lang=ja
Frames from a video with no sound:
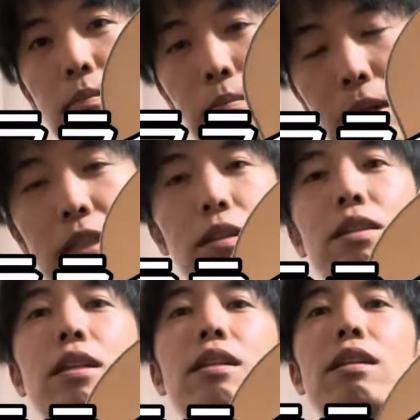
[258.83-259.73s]
めちゃくちゃ
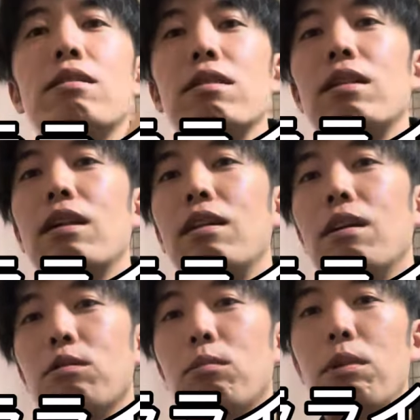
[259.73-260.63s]
弾きやすいギターになる
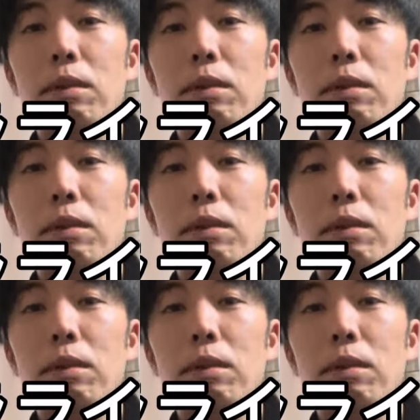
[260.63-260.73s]
と思いま